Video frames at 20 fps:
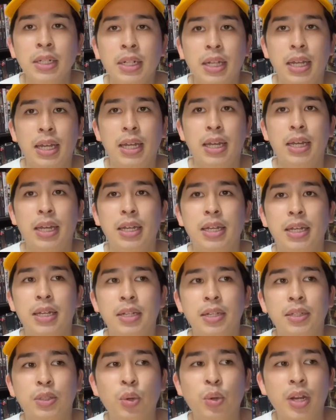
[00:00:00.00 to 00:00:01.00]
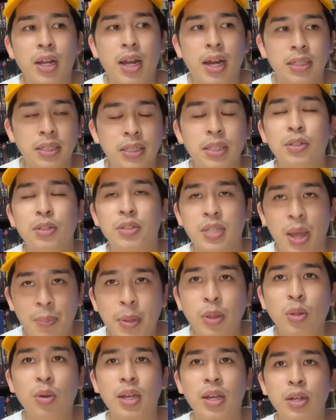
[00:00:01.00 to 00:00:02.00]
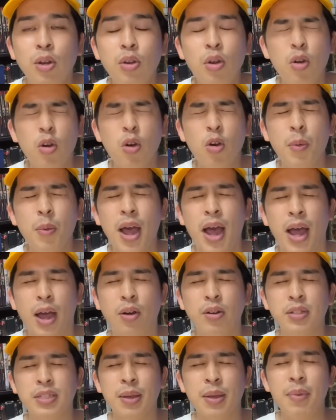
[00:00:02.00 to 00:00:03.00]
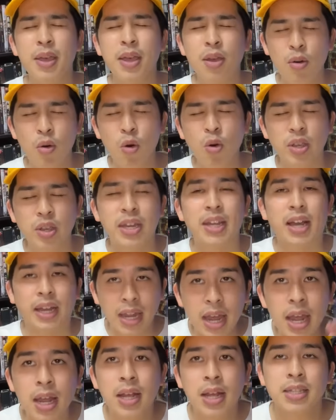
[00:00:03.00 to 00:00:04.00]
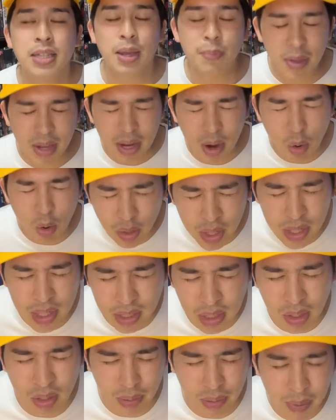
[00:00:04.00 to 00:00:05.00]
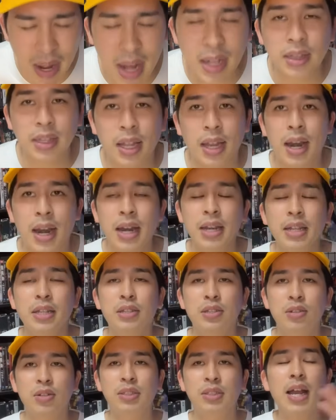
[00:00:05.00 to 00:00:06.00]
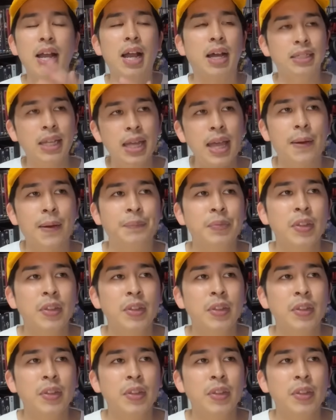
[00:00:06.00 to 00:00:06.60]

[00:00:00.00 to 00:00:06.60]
えー、トイレから出てくるサメとか、いろいろこう、まあ、サメ大喜利がね、サメが大喜利っていうのがバーって乱立する中で、